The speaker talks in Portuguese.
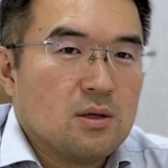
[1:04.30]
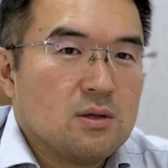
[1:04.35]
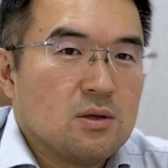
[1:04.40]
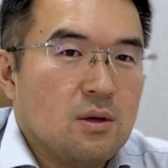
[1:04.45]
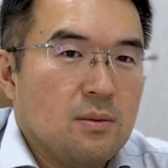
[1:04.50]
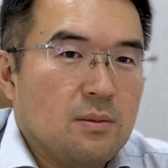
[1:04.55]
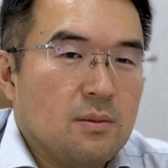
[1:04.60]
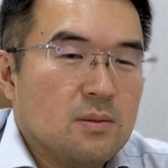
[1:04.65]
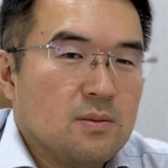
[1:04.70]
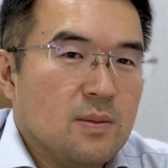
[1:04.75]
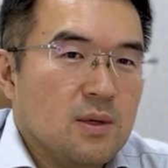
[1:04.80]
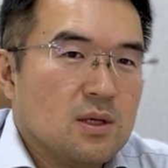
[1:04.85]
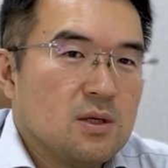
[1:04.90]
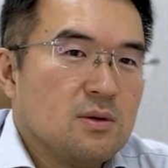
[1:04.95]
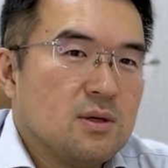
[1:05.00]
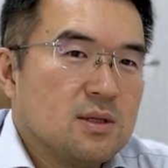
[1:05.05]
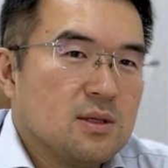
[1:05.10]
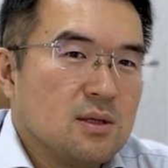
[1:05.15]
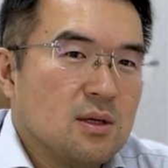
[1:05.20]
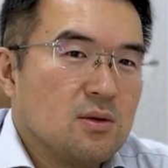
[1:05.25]
somente
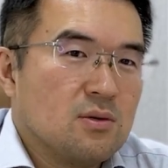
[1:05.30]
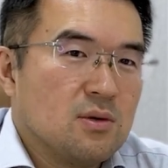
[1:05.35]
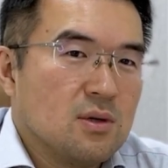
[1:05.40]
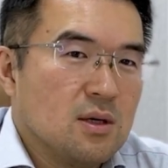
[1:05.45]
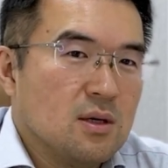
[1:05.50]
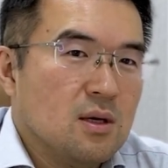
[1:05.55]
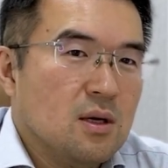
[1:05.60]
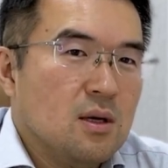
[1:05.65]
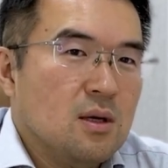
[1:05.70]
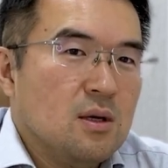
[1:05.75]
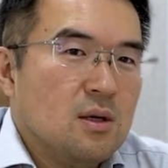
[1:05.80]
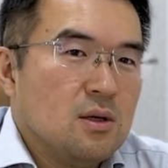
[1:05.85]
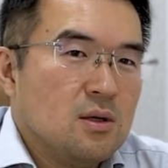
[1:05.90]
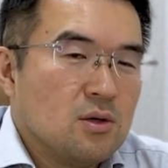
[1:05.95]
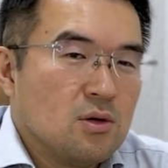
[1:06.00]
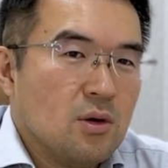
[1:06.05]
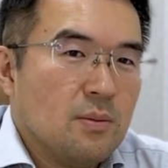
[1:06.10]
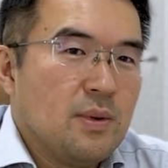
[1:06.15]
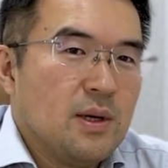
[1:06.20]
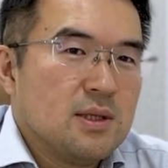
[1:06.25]
com a assinatura
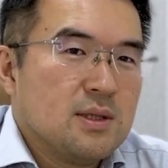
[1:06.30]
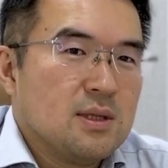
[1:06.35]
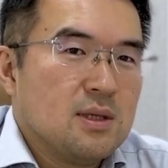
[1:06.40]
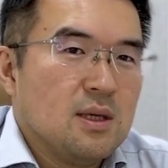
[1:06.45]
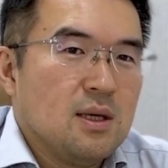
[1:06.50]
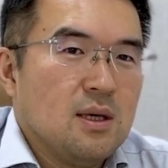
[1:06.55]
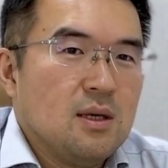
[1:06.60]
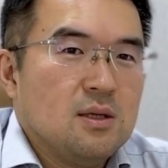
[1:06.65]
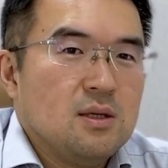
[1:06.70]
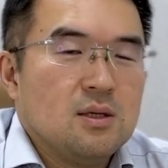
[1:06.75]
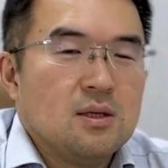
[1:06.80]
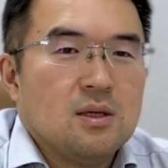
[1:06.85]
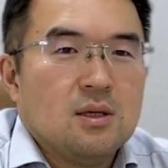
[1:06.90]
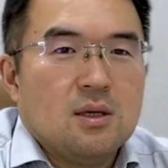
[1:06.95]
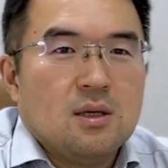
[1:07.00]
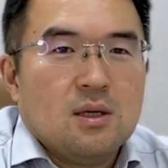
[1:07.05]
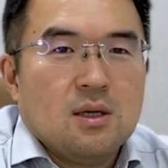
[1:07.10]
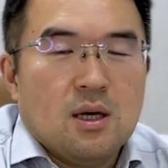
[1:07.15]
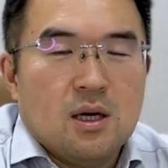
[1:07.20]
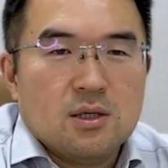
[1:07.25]
do paciente
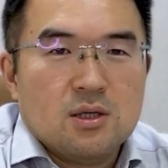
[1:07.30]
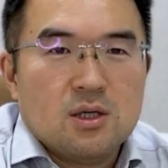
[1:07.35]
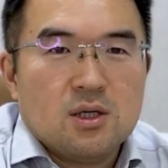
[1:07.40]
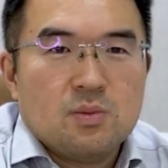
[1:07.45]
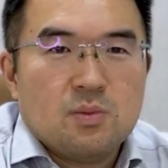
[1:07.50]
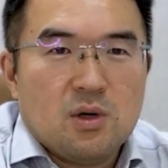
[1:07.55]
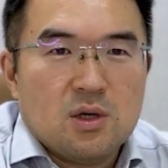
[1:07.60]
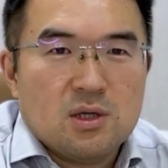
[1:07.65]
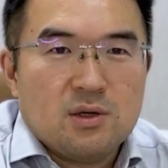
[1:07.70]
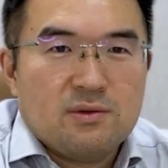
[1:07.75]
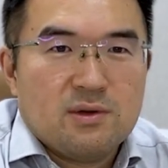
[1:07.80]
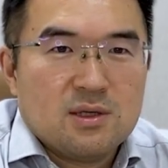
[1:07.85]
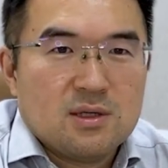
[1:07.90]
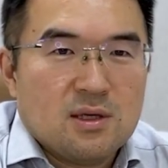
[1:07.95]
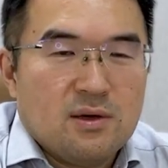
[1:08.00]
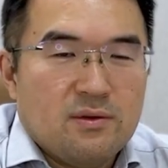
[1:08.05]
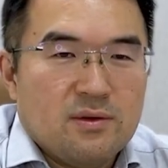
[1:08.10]
a gente pode fazer a